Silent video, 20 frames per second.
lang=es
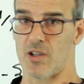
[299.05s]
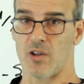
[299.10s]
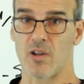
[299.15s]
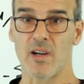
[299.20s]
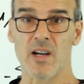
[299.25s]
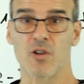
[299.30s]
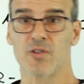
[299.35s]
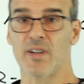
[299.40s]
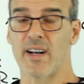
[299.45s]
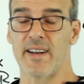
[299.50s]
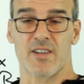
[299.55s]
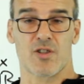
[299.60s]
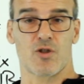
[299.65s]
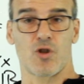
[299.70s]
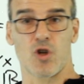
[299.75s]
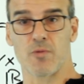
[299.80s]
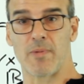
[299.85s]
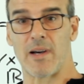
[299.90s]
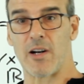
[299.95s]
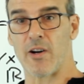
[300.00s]
que tengo que encontrar es
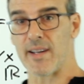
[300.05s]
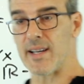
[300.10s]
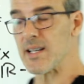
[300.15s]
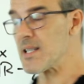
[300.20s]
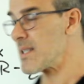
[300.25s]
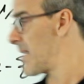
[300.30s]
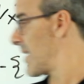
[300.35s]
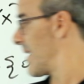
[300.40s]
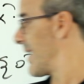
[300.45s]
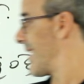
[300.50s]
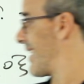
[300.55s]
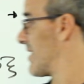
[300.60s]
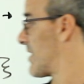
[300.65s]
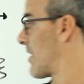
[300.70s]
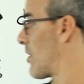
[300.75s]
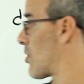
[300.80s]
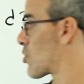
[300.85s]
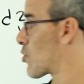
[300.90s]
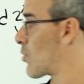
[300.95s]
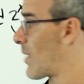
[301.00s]
dos valores
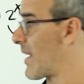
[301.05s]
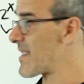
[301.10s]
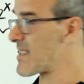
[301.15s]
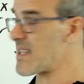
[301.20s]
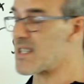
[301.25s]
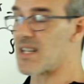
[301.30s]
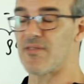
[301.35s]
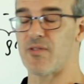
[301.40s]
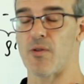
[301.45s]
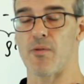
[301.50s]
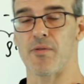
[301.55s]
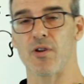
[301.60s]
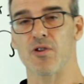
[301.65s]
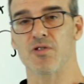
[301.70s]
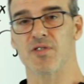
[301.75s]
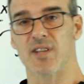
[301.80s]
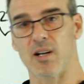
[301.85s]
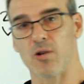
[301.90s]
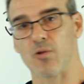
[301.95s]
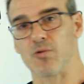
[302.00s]
entre los cuales esa
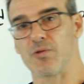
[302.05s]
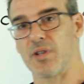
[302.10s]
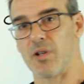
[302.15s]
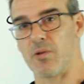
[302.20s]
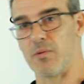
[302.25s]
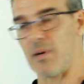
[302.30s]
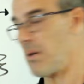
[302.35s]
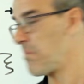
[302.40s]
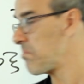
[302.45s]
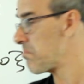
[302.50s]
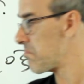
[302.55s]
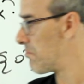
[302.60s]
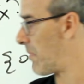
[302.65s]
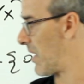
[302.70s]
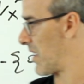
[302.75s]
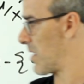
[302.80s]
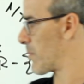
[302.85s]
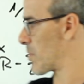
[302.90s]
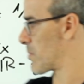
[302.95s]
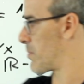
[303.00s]
función sea continua.
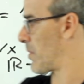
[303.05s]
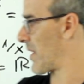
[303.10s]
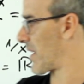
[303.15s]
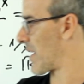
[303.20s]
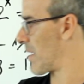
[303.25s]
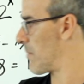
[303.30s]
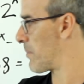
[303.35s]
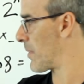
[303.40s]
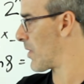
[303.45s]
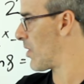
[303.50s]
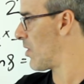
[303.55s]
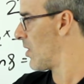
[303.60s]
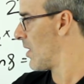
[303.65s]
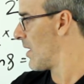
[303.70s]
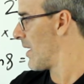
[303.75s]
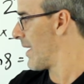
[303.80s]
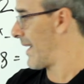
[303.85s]
Bueno, pues por ejemplo,